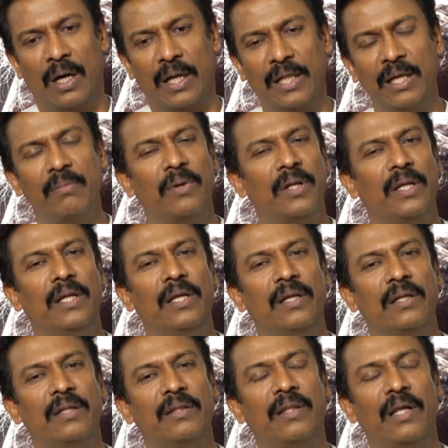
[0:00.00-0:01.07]
அதே மாதிரி
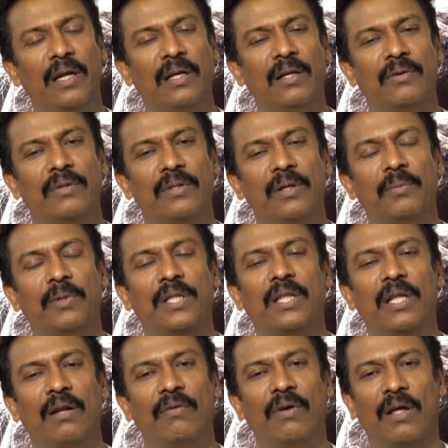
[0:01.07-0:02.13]
தேட்ரு வந்து அப்படி
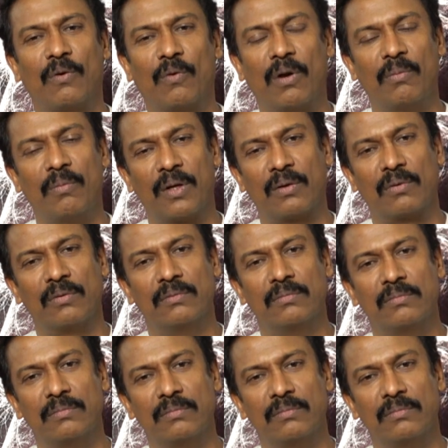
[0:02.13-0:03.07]
திருவிழா குளமாக இருக்கும்